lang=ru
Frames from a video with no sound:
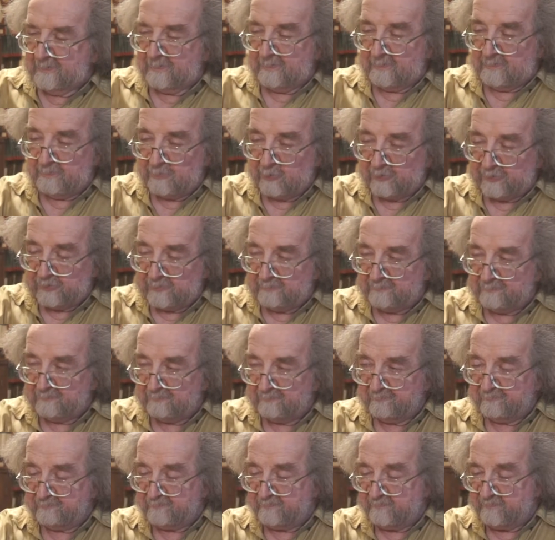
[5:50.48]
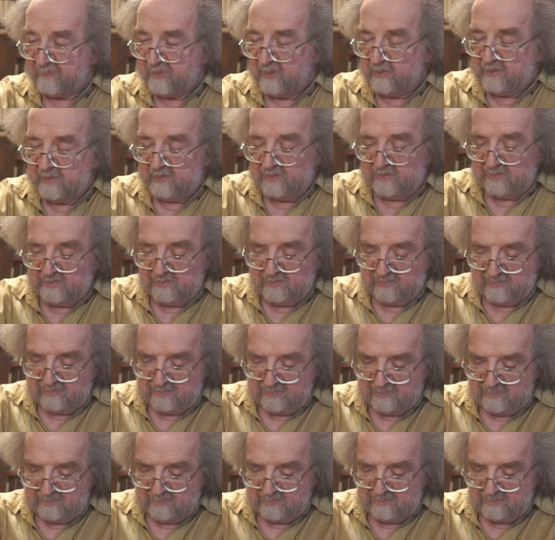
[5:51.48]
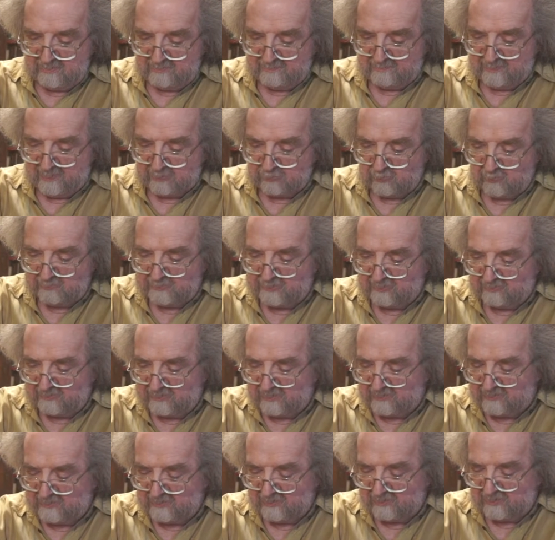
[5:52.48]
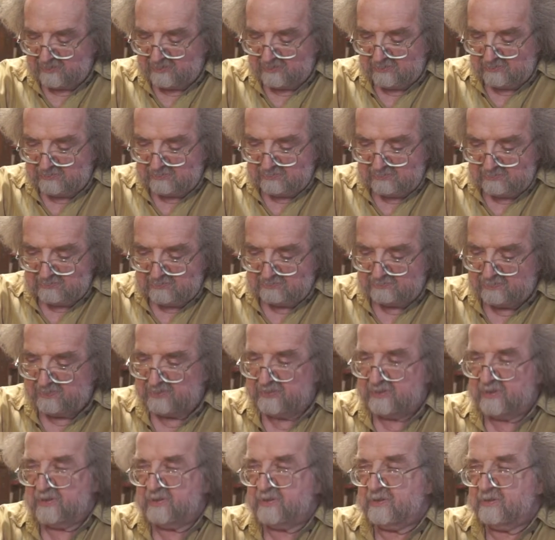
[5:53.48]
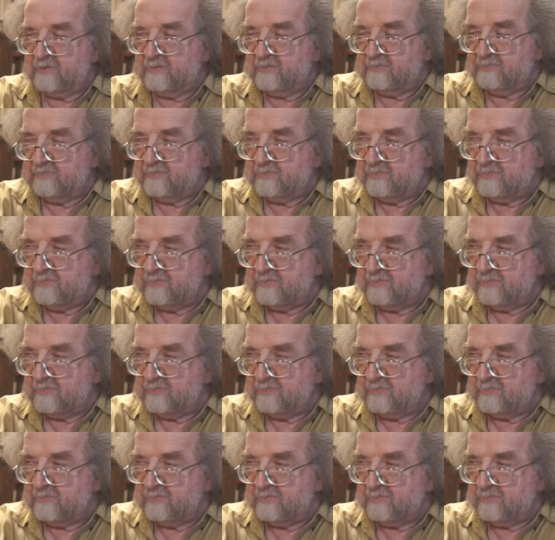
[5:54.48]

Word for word: Вот. И потом Сергей Сергеевич приехал,